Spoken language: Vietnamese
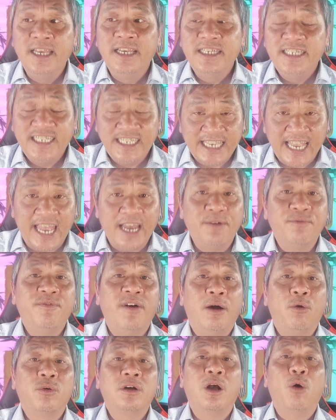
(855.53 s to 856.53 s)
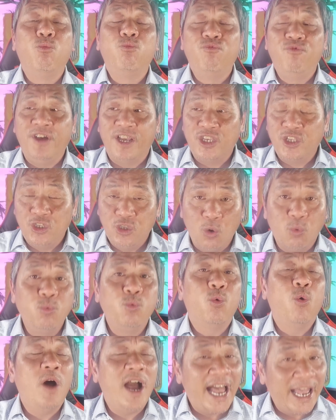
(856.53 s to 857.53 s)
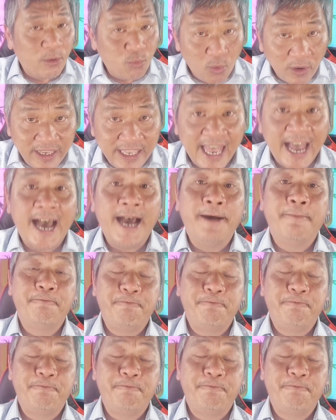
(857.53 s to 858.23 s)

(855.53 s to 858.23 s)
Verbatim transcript: xen vào công việc chung của hai quốc gia.